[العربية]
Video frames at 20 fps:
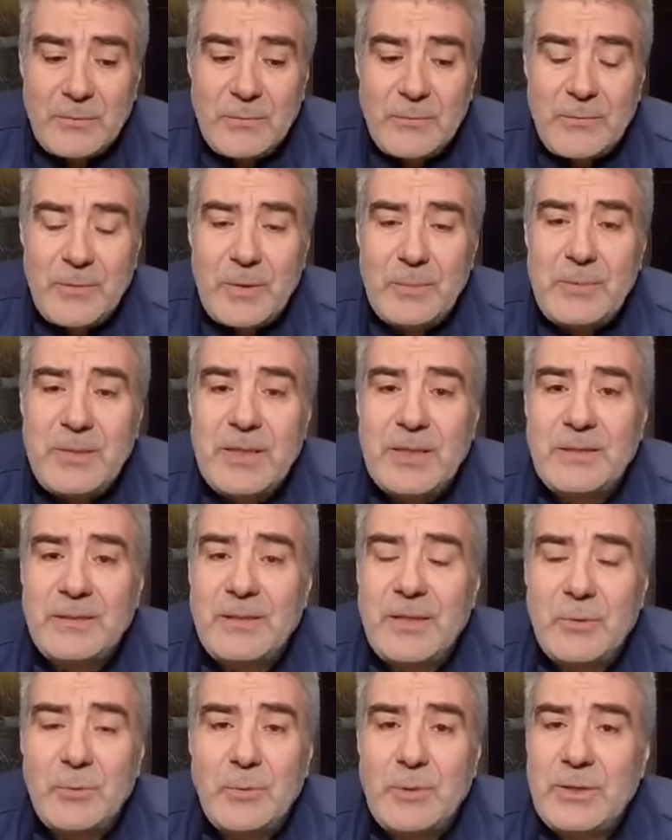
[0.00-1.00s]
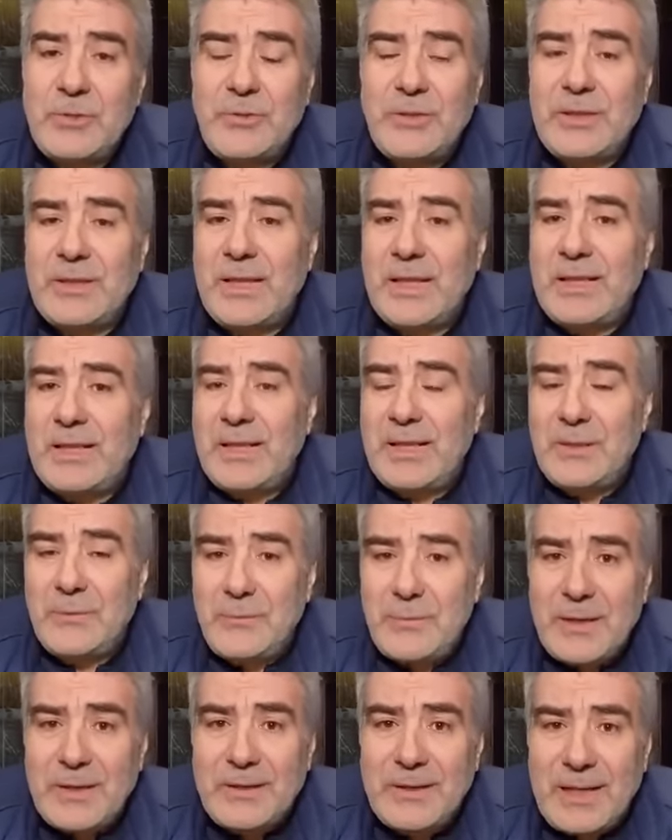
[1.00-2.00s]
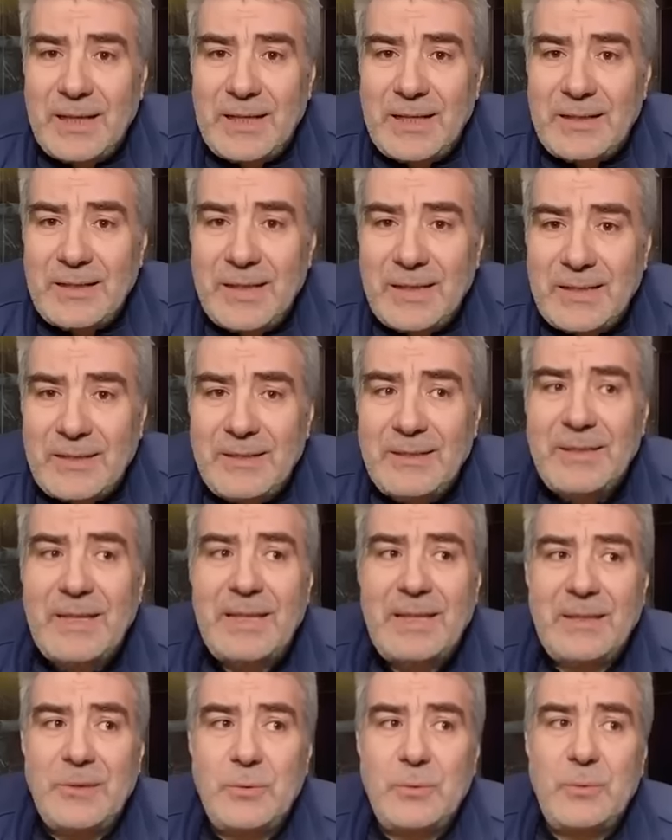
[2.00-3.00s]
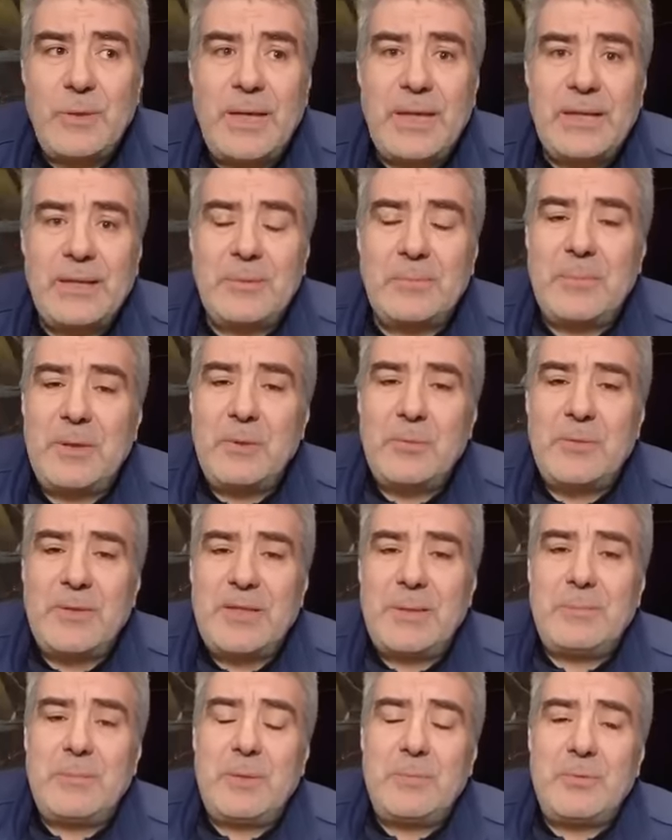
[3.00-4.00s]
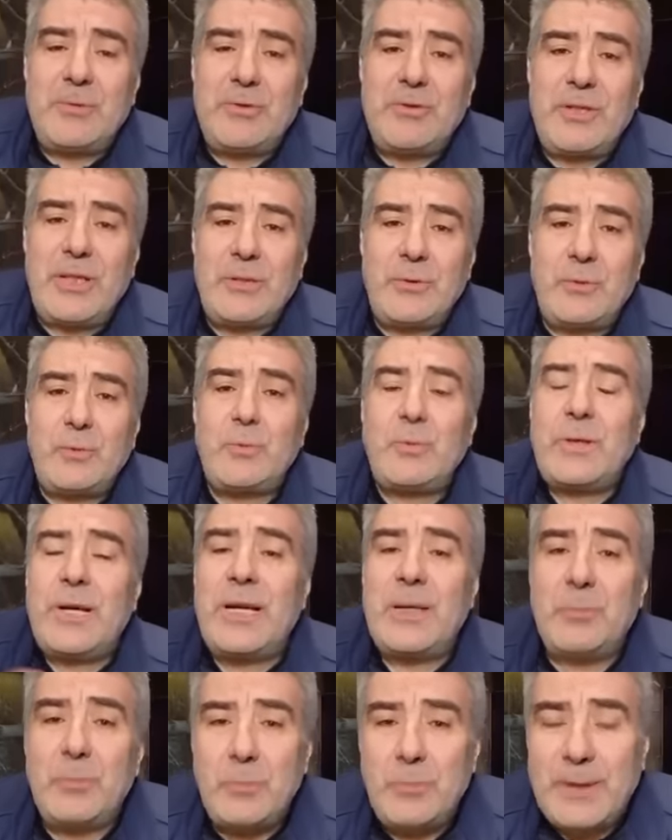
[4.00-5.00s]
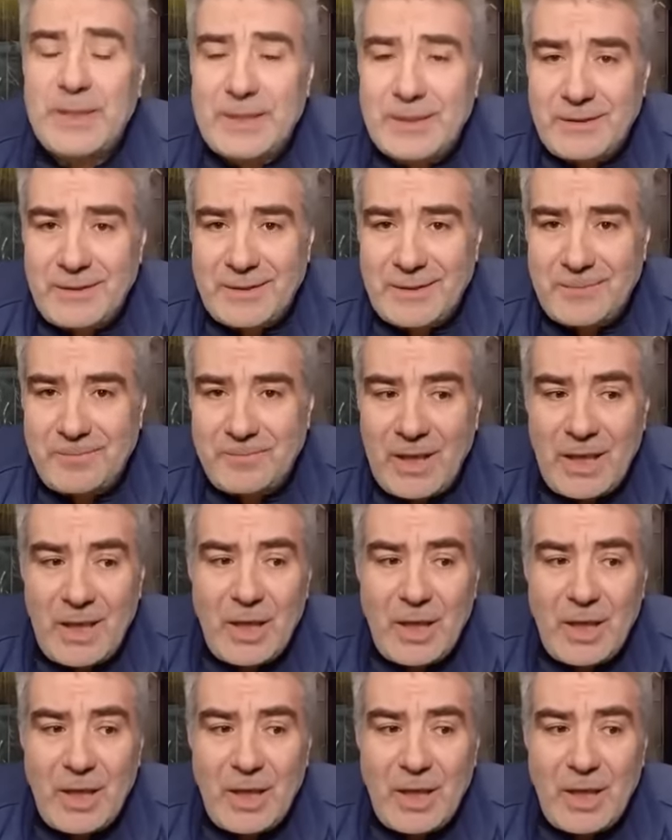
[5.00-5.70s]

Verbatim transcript: فمن الضروري جدا الحفاظ عليها لذلك هناك ما يسمى بالشيخوخة المبكرة